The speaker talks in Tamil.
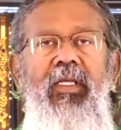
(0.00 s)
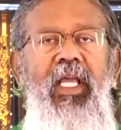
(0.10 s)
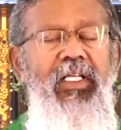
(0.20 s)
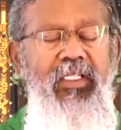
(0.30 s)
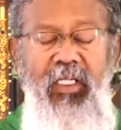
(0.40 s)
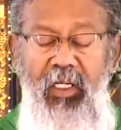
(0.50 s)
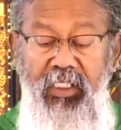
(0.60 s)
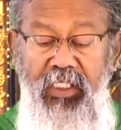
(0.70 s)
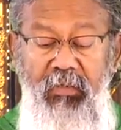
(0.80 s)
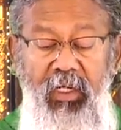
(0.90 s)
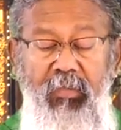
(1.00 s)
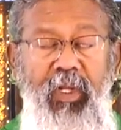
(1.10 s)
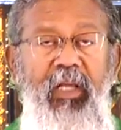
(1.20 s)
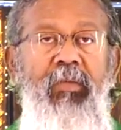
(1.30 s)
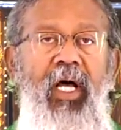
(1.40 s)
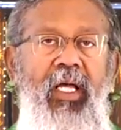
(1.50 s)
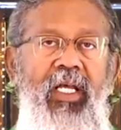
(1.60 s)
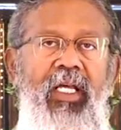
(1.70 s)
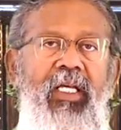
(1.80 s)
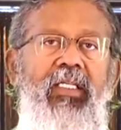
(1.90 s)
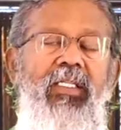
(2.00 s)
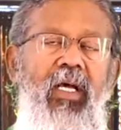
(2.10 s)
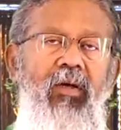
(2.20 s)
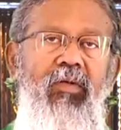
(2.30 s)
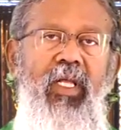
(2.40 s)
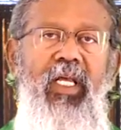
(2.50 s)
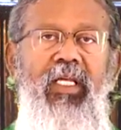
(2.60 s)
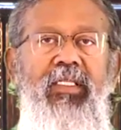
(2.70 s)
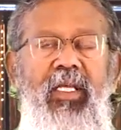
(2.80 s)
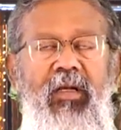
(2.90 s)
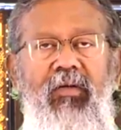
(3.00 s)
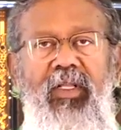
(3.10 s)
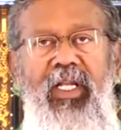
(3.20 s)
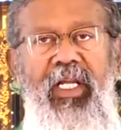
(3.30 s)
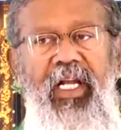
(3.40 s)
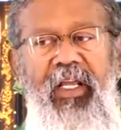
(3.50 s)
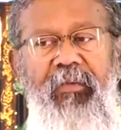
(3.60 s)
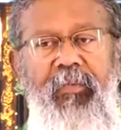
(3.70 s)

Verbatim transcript: இயேசு கிறிஸ்துவில் பிரியமான சகோதர சகோதரிகளே